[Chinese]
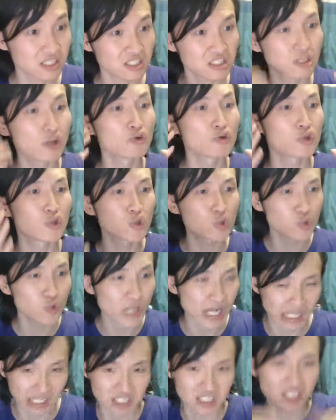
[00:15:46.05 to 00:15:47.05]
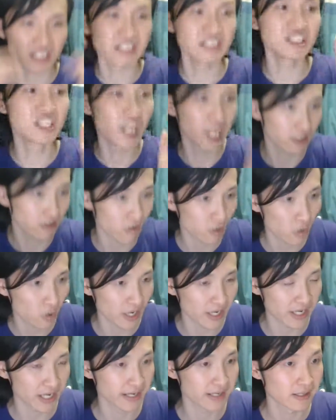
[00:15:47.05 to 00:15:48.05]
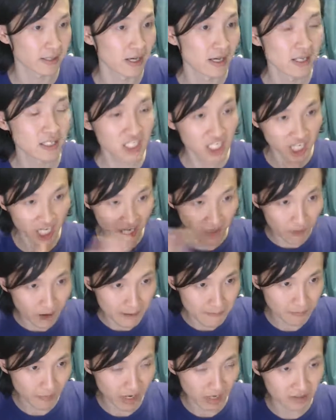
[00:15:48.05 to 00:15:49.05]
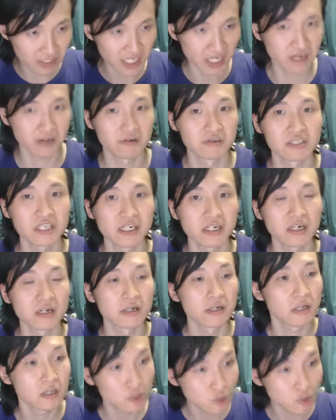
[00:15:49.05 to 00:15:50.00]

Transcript: 都是虚假的，这一切都是谎言，千万不要建构这个。